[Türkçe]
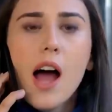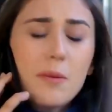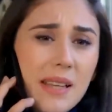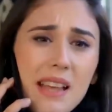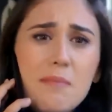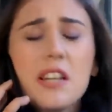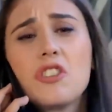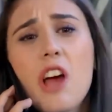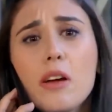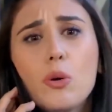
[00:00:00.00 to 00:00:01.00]
Ay bir
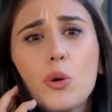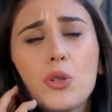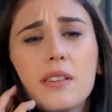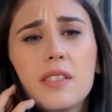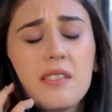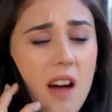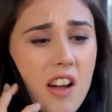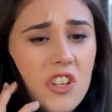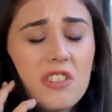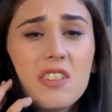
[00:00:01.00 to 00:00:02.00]
demlik çay koyacaksın
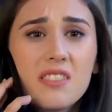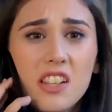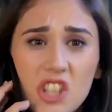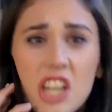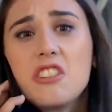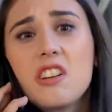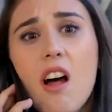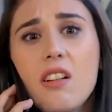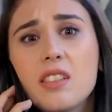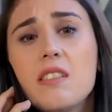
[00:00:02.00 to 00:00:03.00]
karşılığında çil
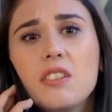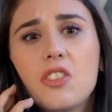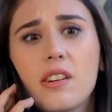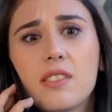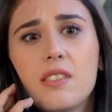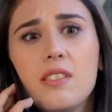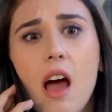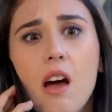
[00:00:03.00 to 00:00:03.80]
çil altın alacaksın